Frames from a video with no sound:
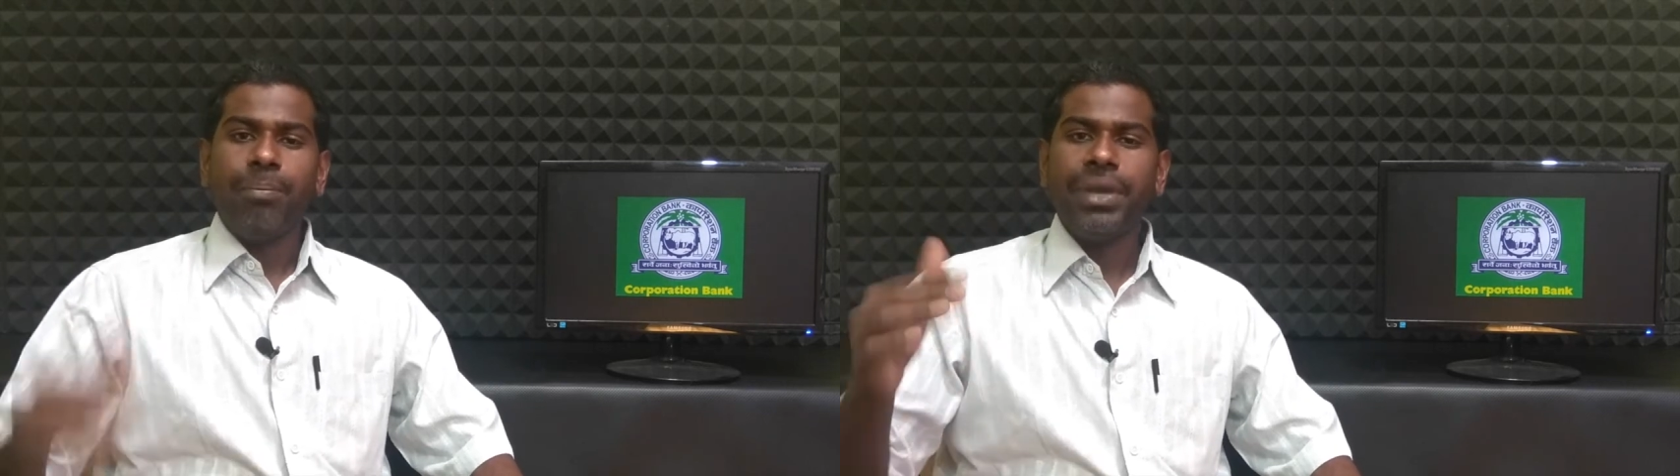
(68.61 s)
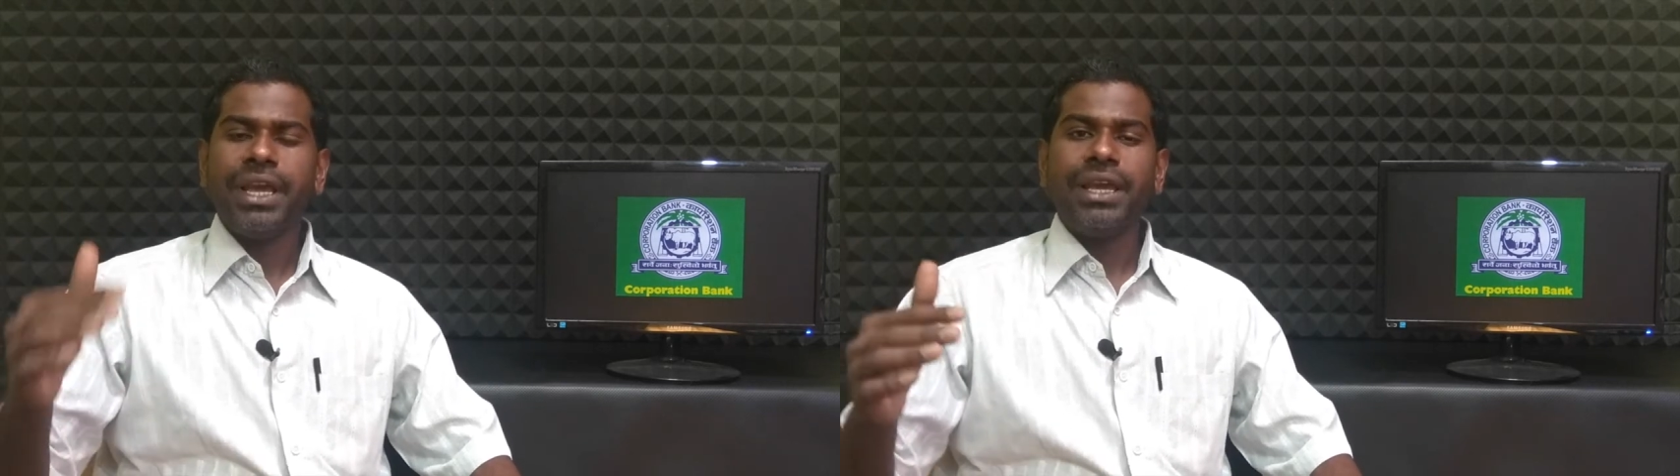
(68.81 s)

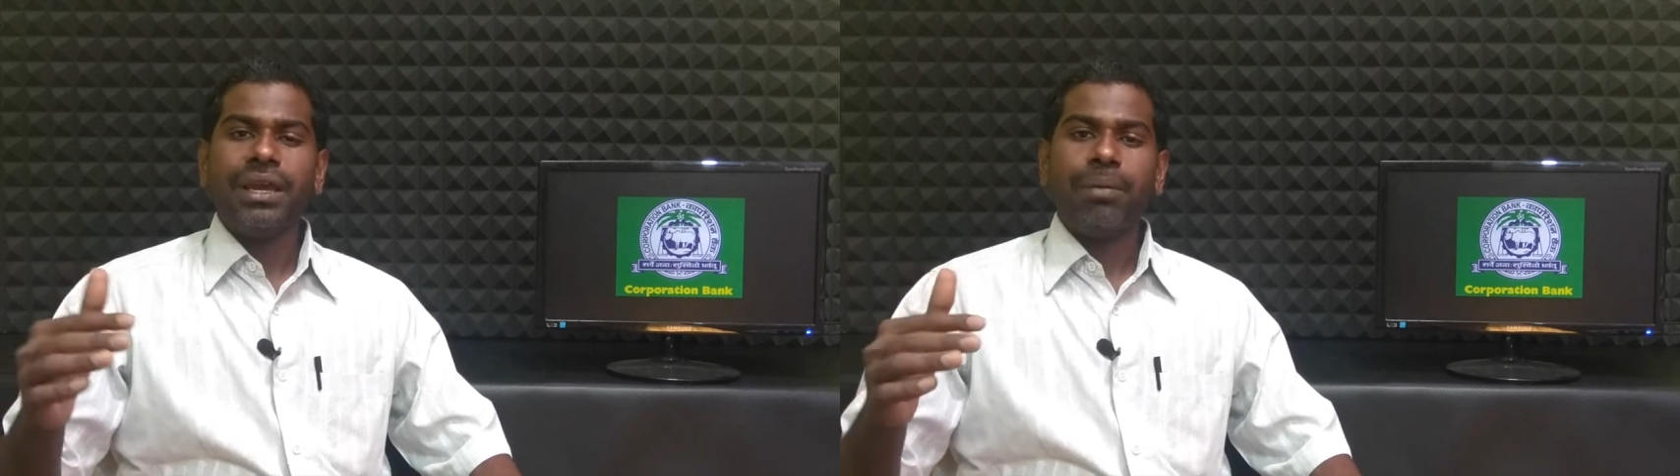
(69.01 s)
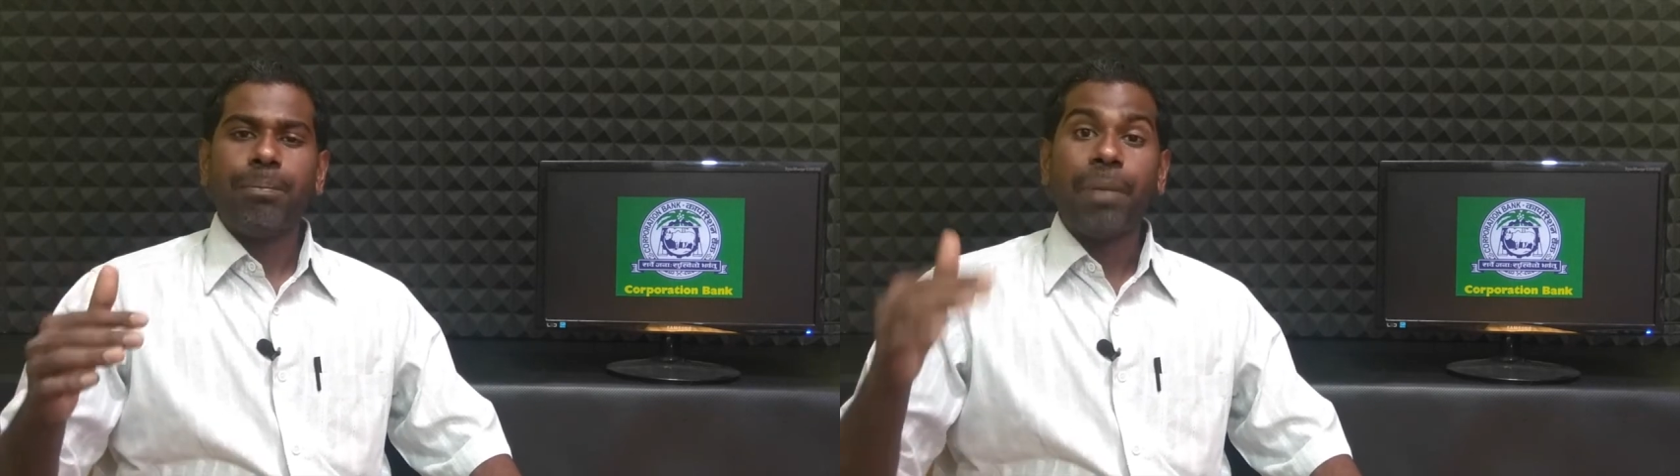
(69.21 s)
మీ
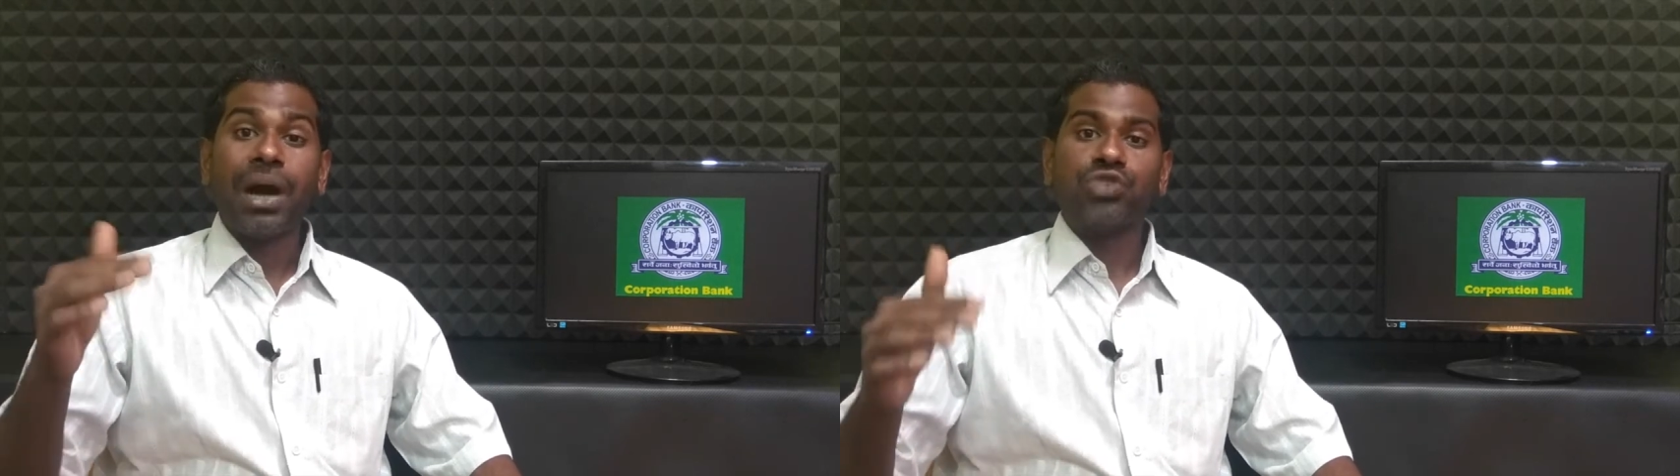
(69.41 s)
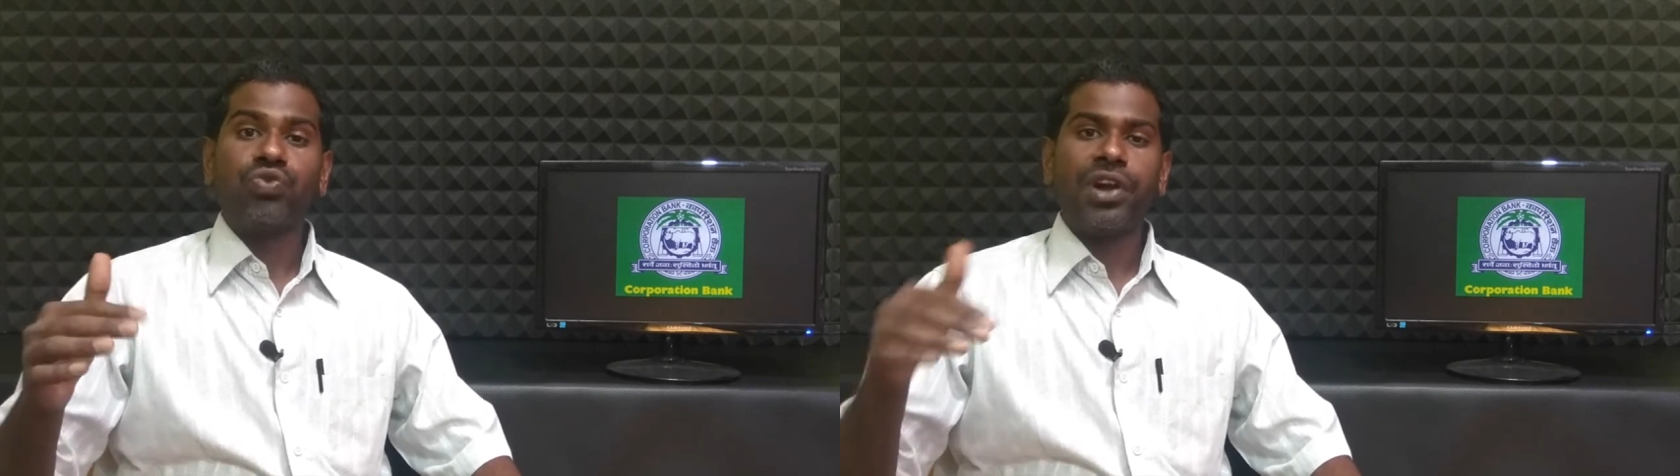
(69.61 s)

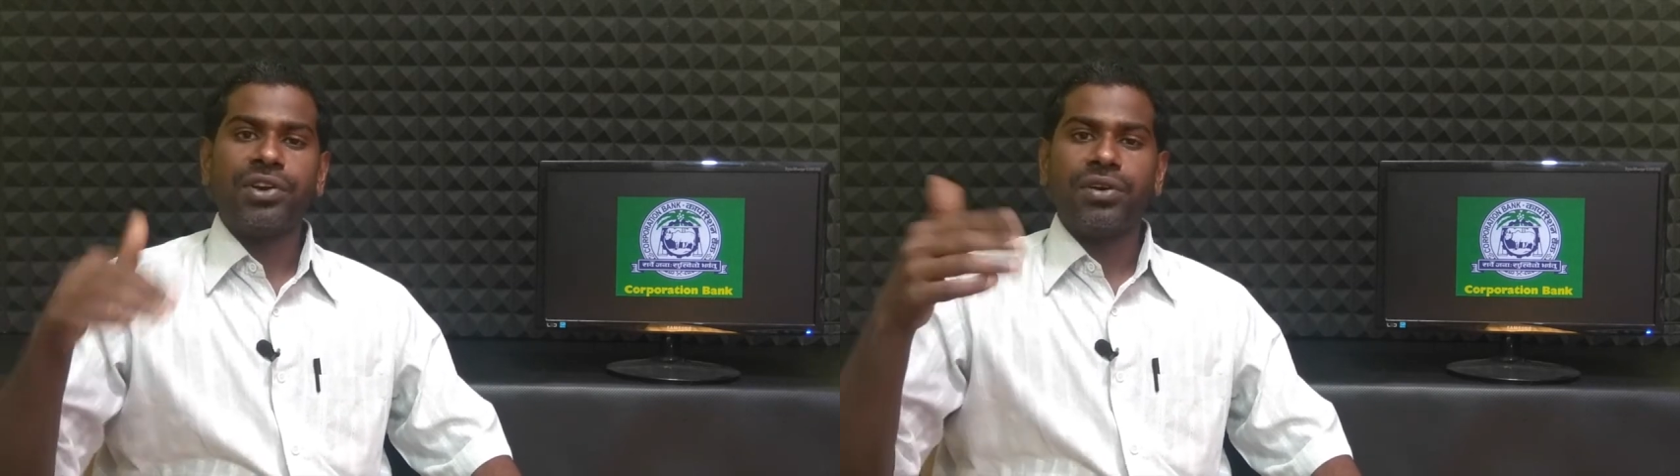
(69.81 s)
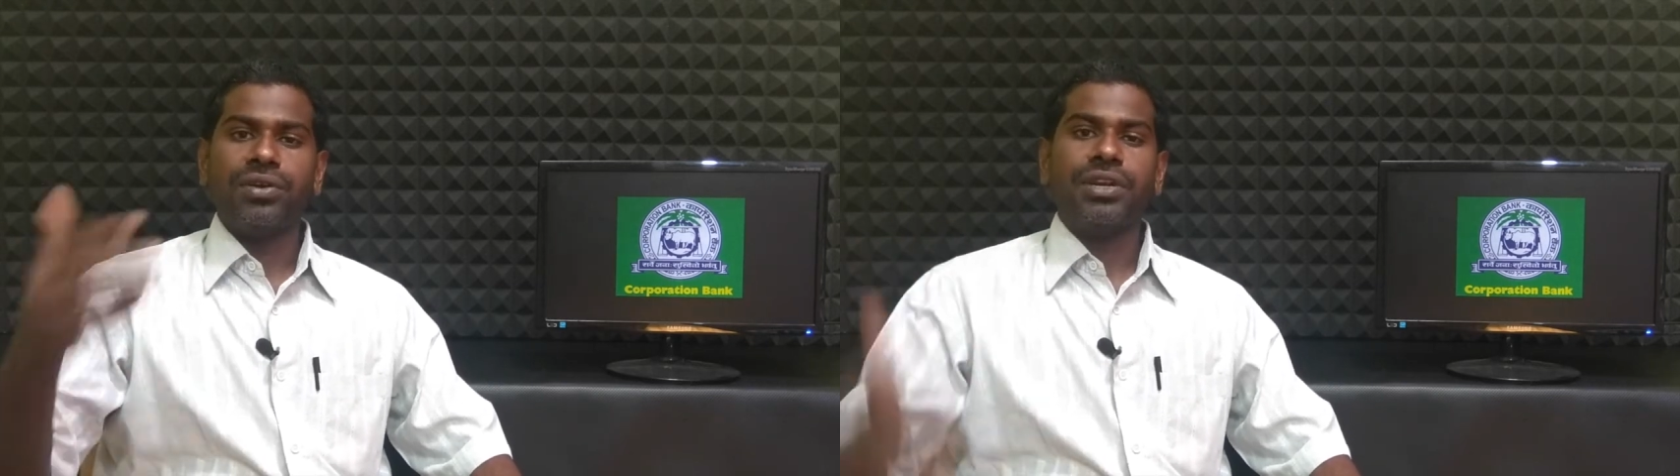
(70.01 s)

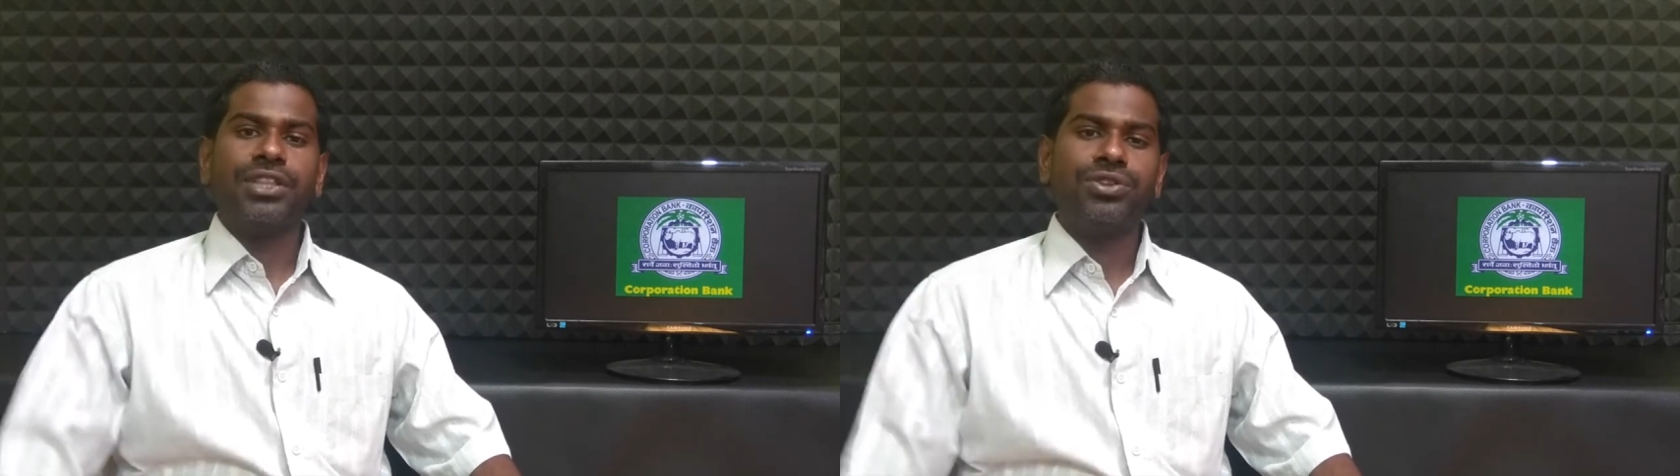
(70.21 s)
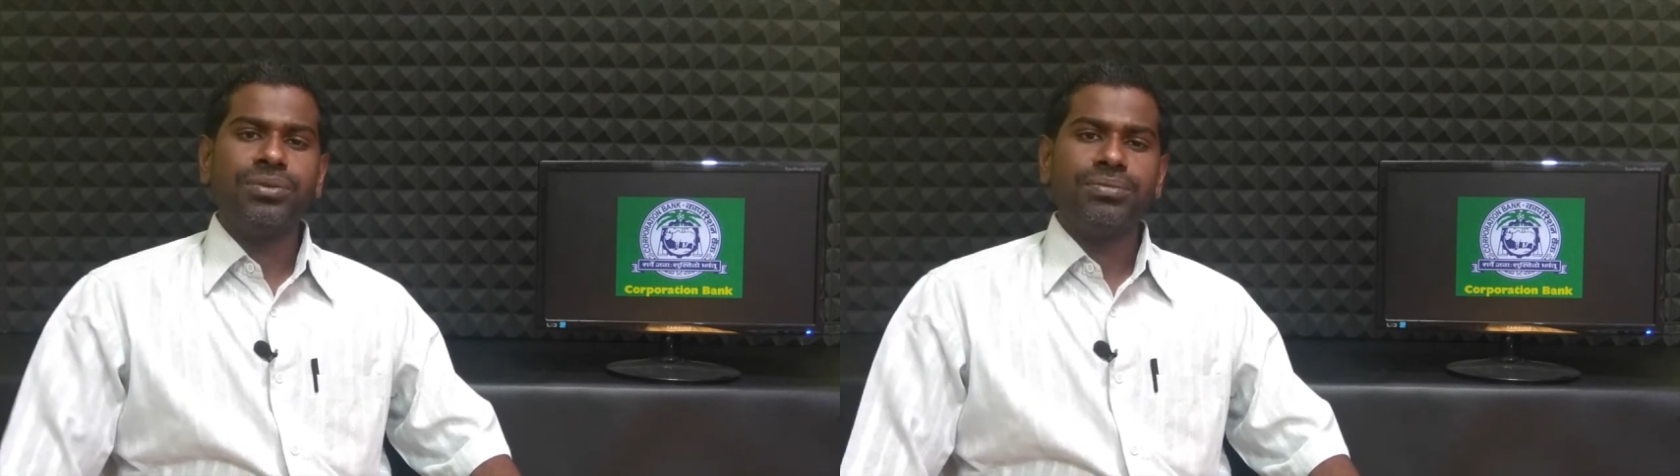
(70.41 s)
పాస్వర్డ్
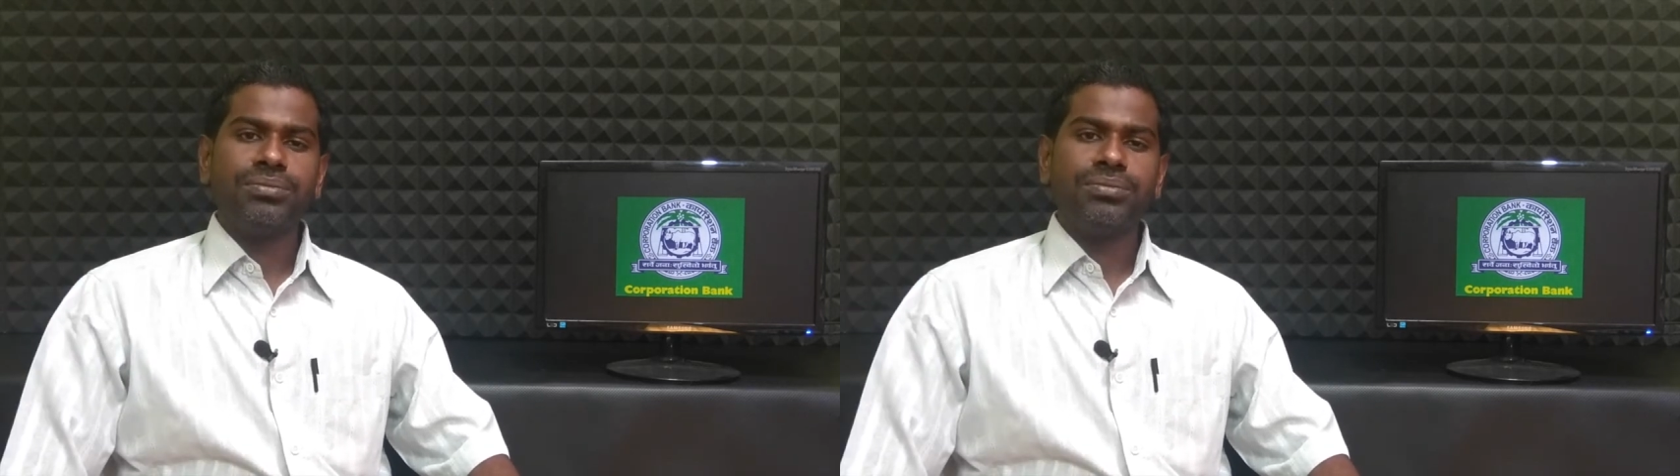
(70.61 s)
నందు